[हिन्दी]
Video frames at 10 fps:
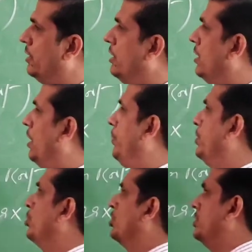है
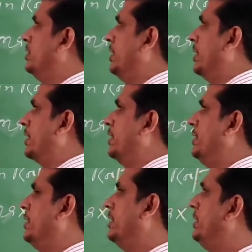हमें दो चीज़ें ध्यान
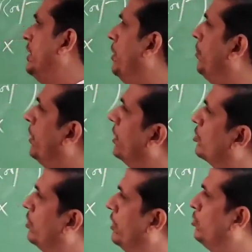रखनी है कि यहाँ पर
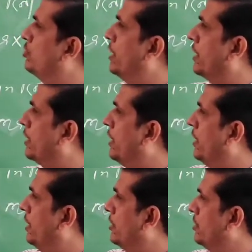एक तो ऊर्जा
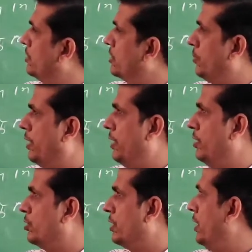का इस्तेमाल
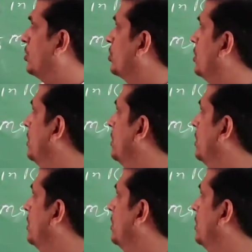होता है